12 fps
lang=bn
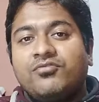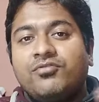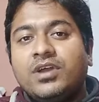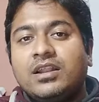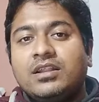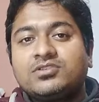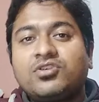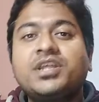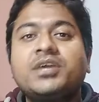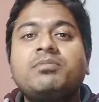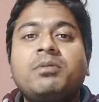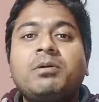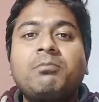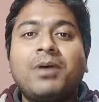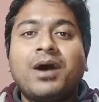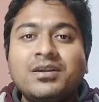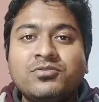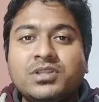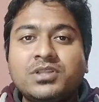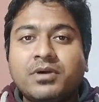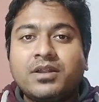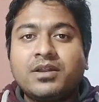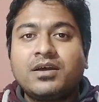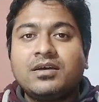ফুয়েল সঠিকভাবে বার্ন হতে
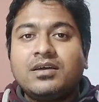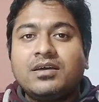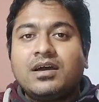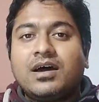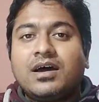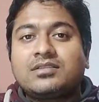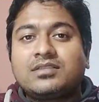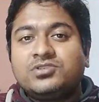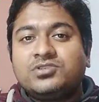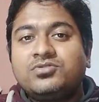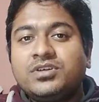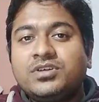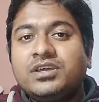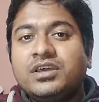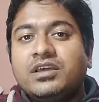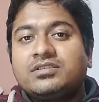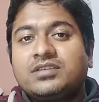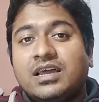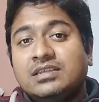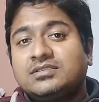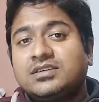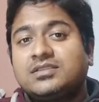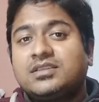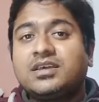পারে না আর তার জন্যই
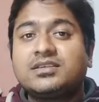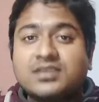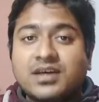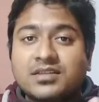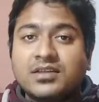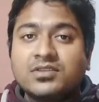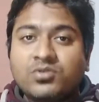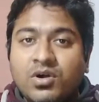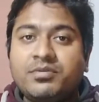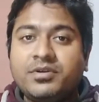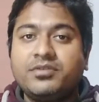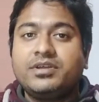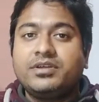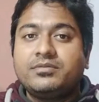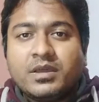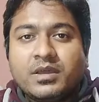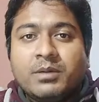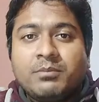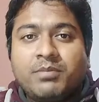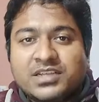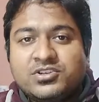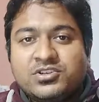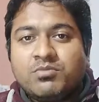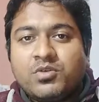সাইলেন্সার থেকে সাদা ধোঁয়া বেরোয়
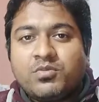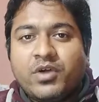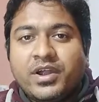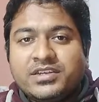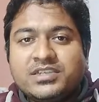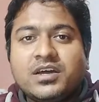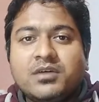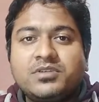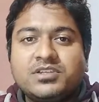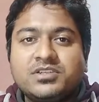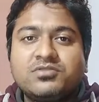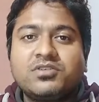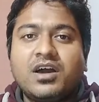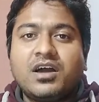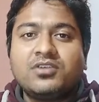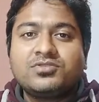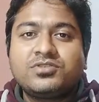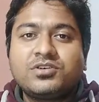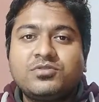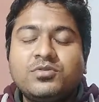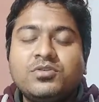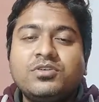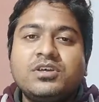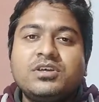পাঁচ নম্বর পয়েন্ট যেটা আপনাদের সঙ্গে আলোচনা
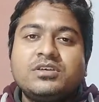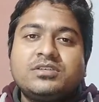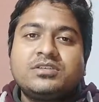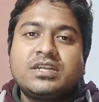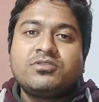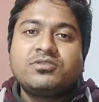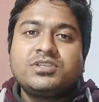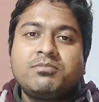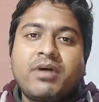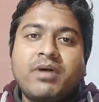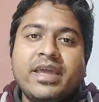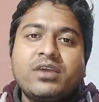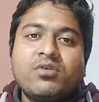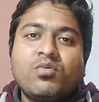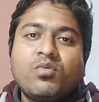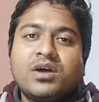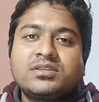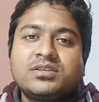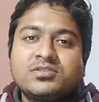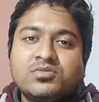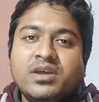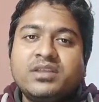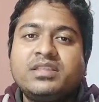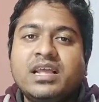করব সেটা হচ্ছে বাইক ওয়াশের
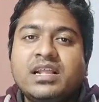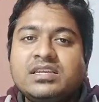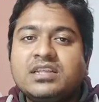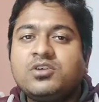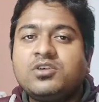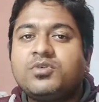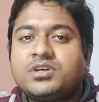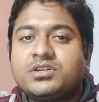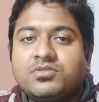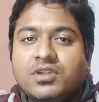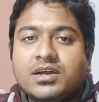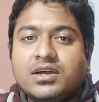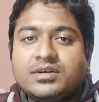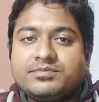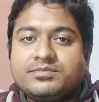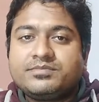সময় তেল জাতীয় পদার্থ লাগা